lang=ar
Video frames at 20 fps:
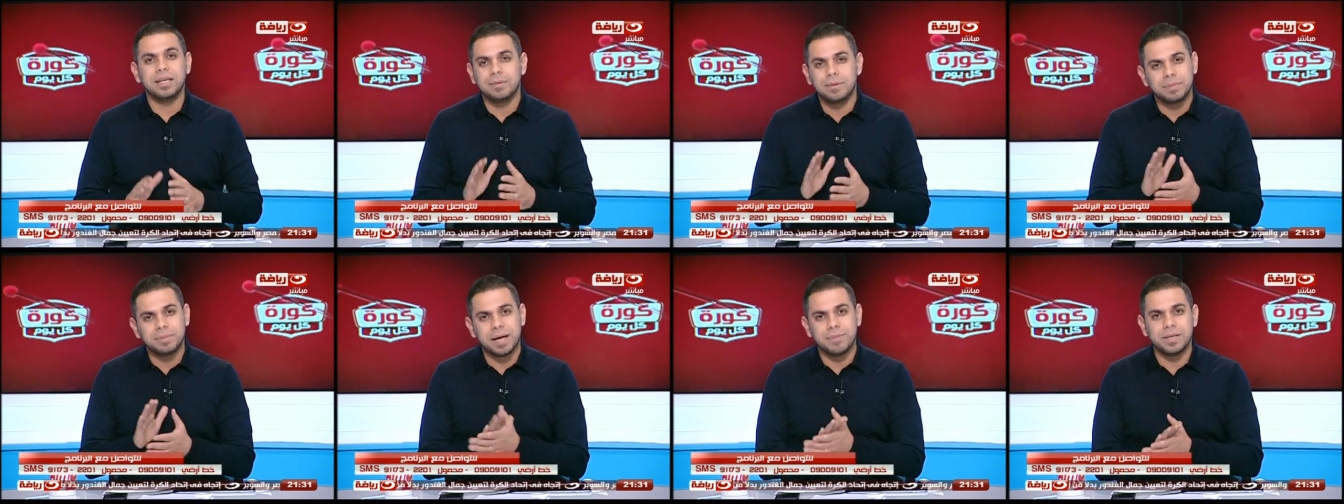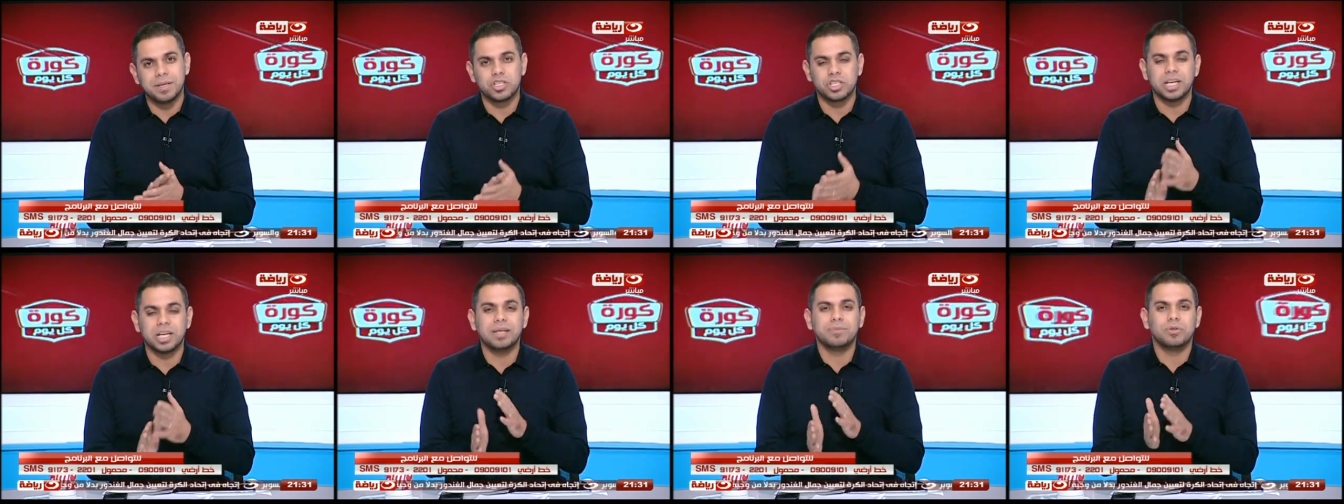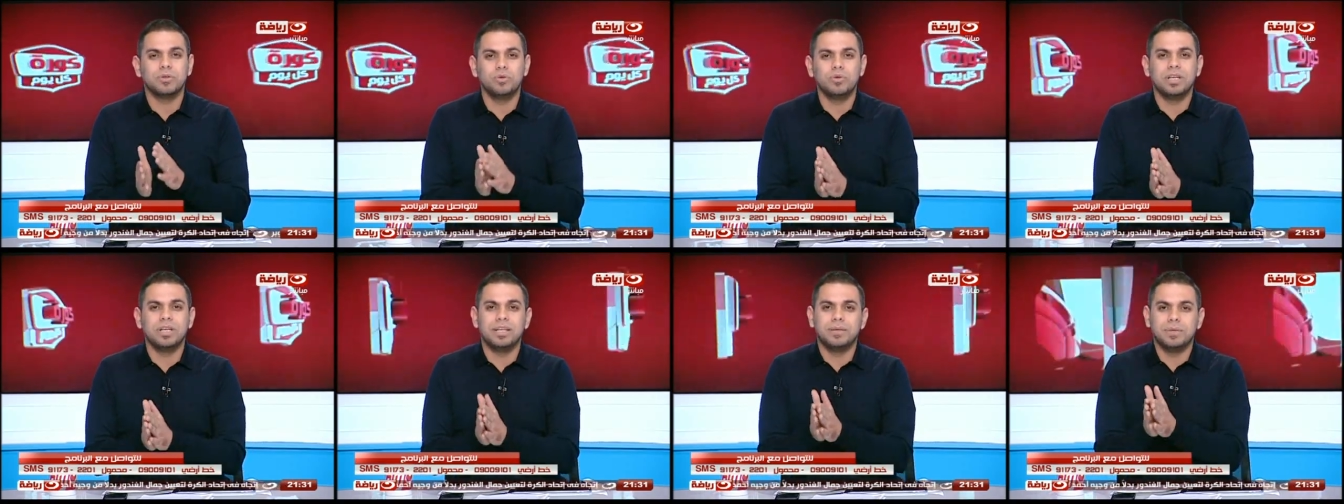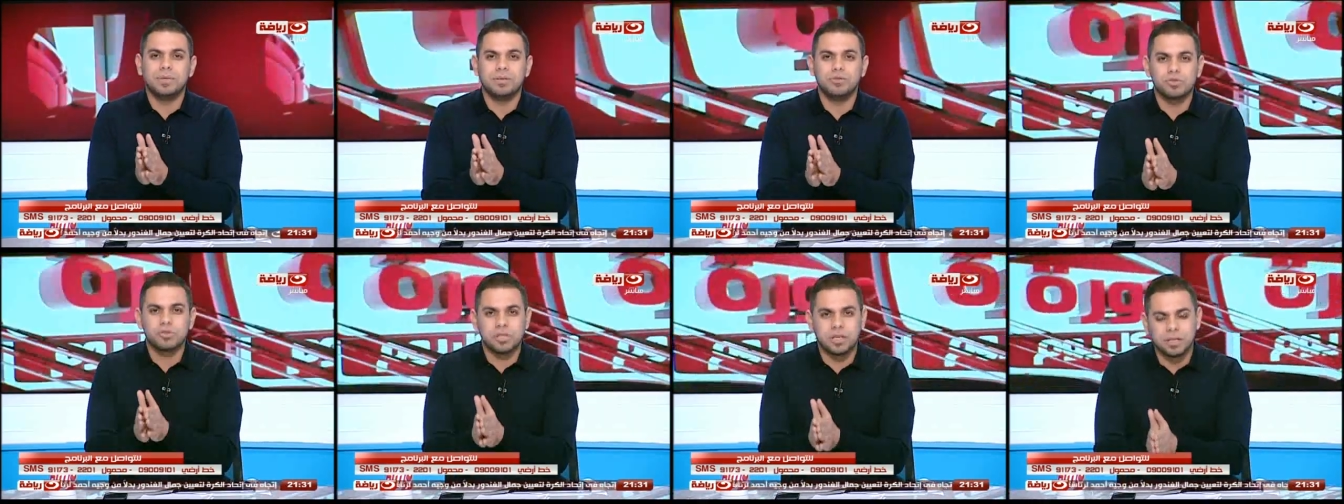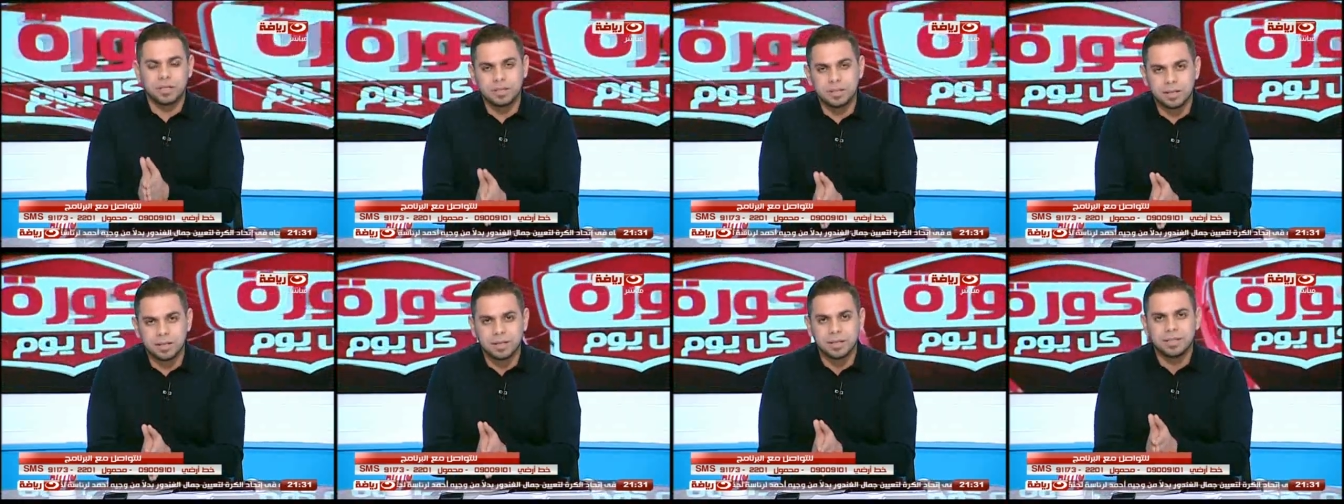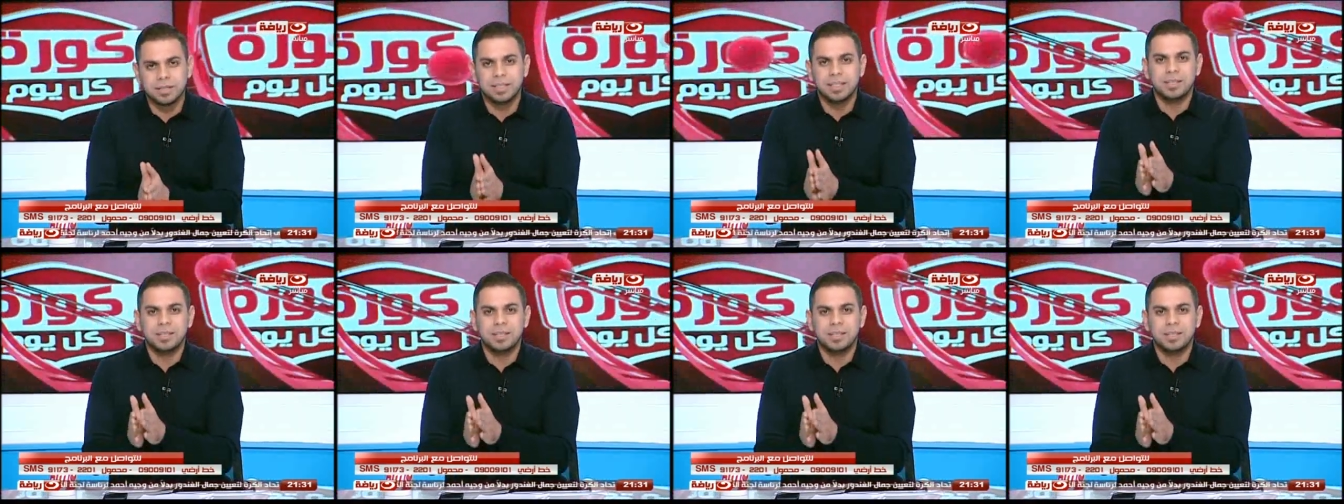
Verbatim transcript: هنا ما بنعملش احنا بنقول اللي بيوصل لنا